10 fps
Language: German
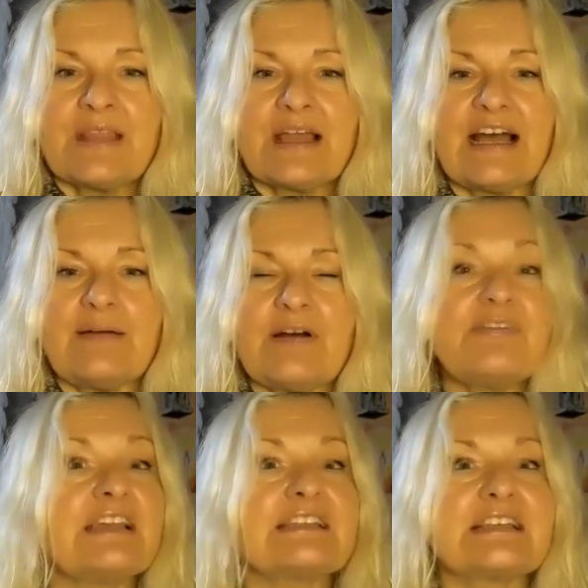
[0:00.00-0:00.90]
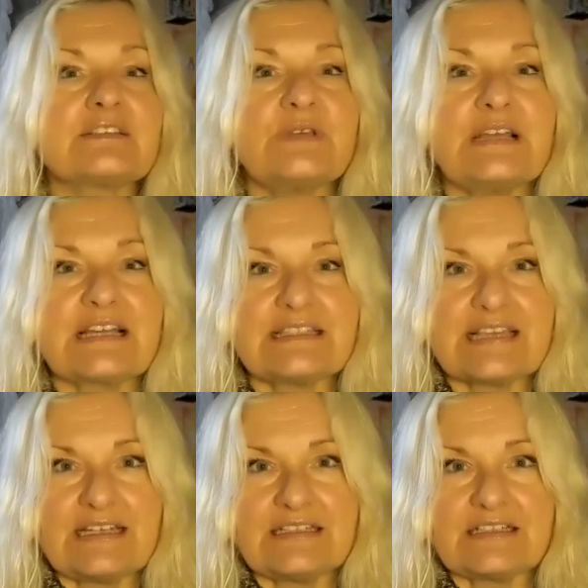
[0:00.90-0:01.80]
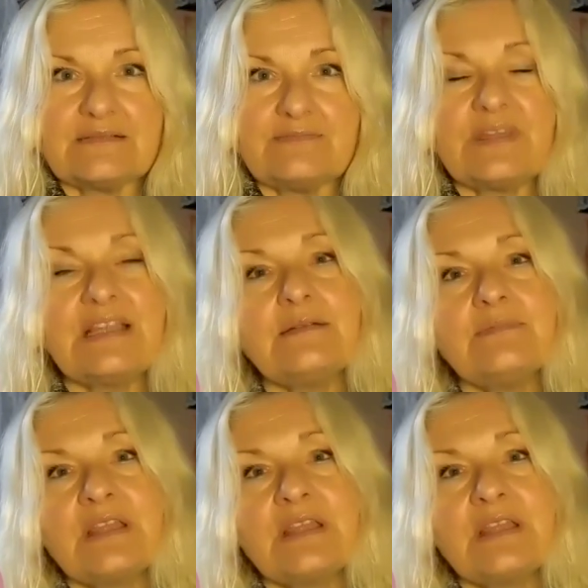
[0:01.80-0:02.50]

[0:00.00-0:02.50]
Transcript: aber vielleicht hast du ja ganz andere. Ja?